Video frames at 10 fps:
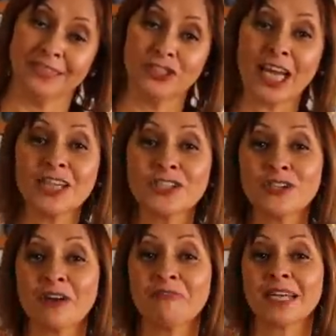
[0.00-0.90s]
Já que a gente
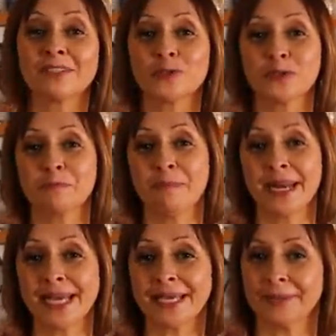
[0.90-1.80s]
está falando de
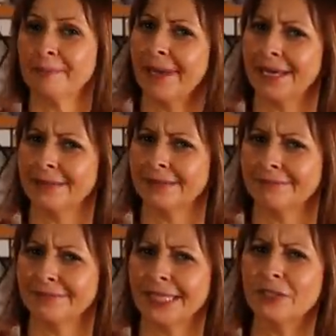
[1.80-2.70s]
Breaking Bad
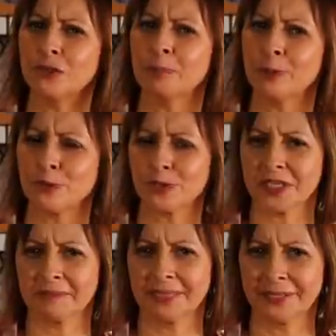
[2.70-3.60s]
e de Pojos
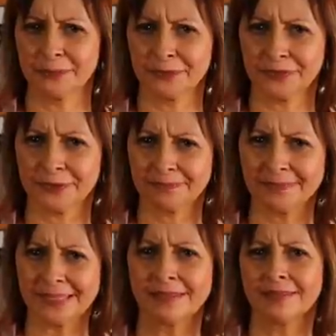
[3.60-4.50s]
Hermanos,
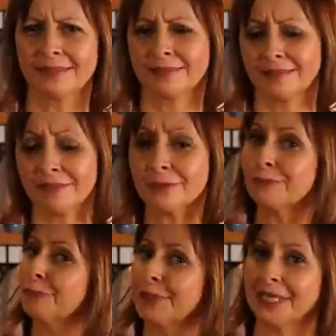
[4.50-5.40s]

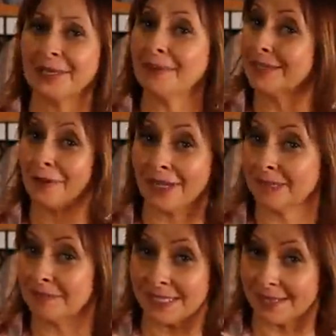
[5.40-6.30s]
fritura não é droga
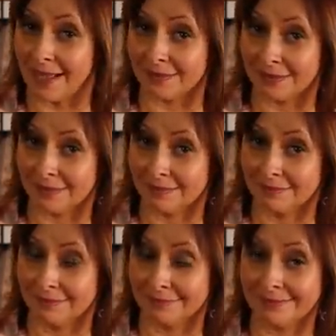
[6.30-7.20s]
pesada
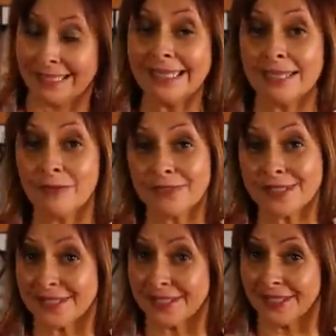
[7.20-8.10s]
e não
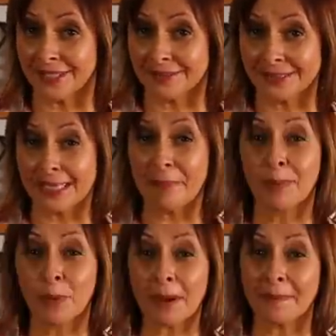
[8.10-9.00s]
vicia e é bom a